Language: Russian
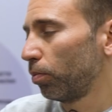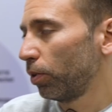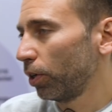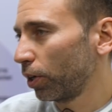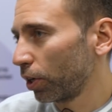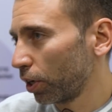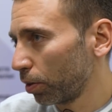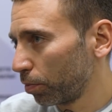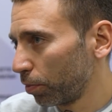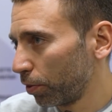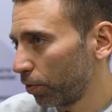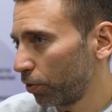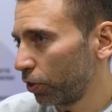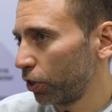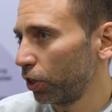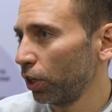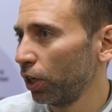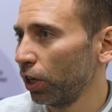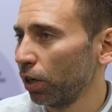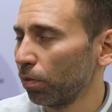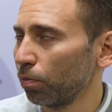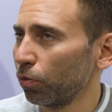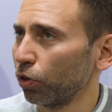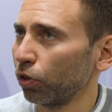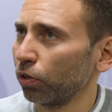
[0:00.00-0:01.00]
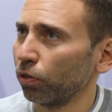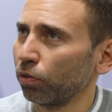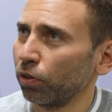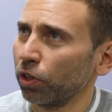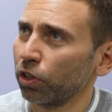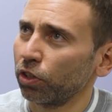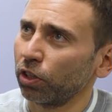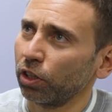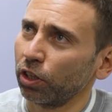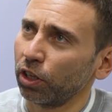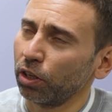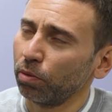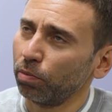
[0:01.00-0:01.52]
Мы как бы все, у
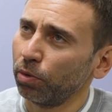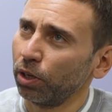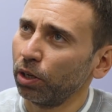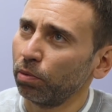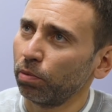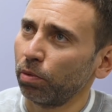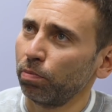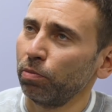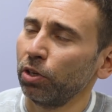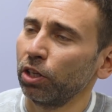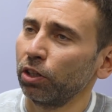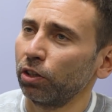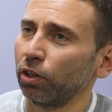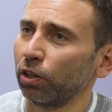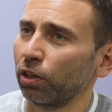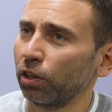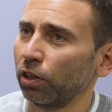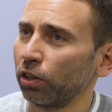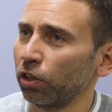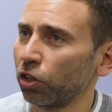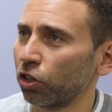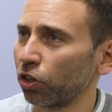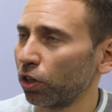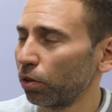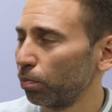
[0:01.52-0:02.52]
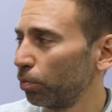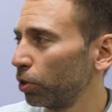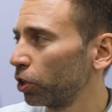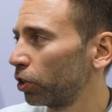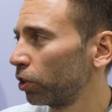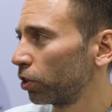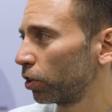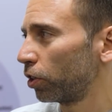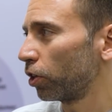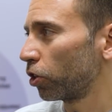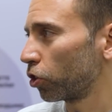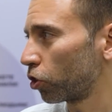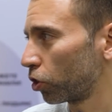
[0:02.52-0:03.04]
нас такие были моменты, когда, знаешь, как
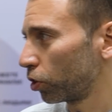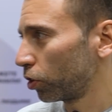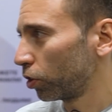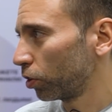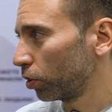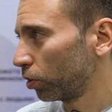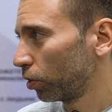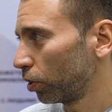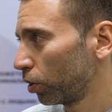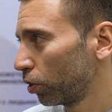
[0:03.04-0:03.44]
бизнес для жены.